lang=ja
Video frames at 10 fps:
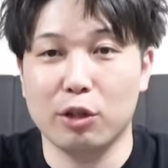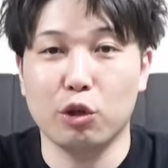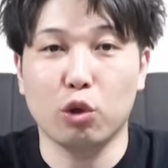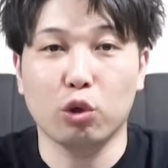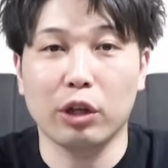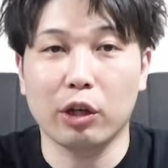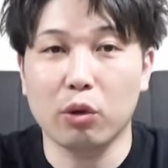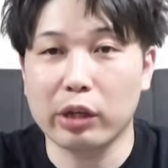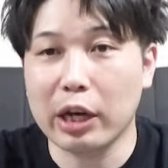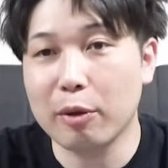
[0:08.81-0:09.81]
ということで、
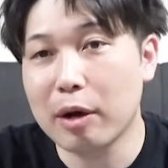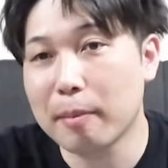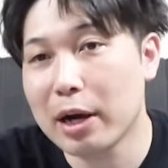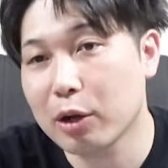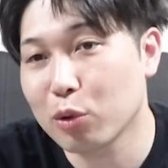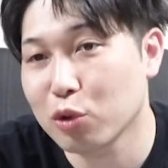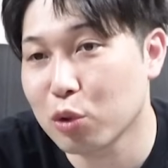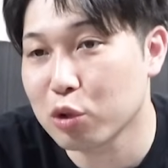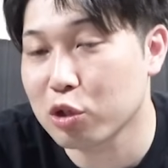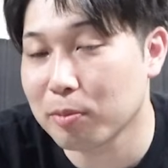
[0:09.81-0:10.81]
今回はまあ、工場
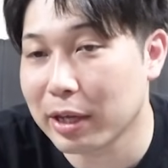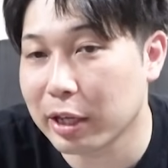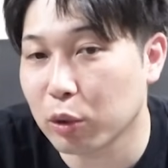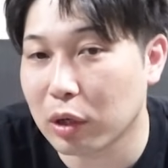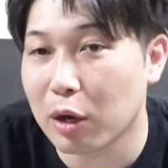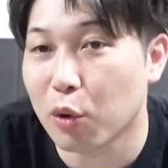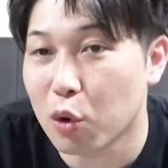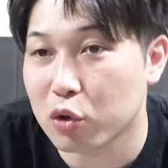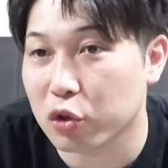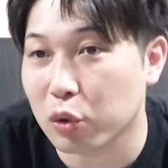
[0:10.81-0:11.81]
のおすすめとか
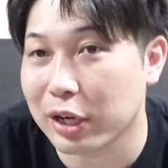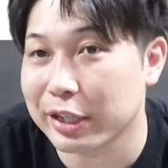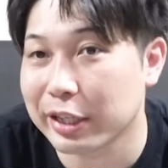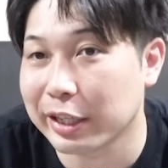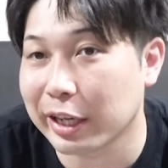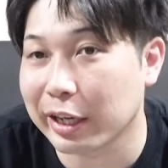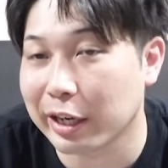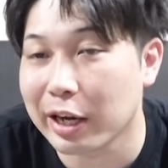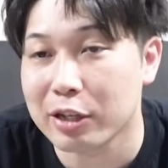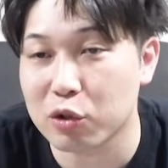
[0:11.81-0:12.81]
を紹介していきたい
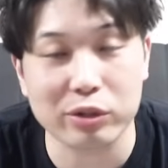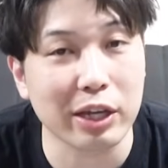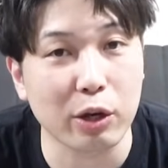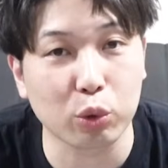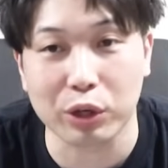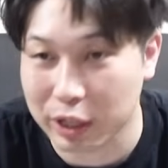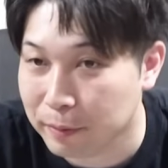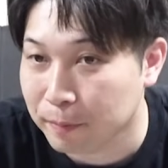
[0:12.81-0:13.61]
かな。属性ごとに。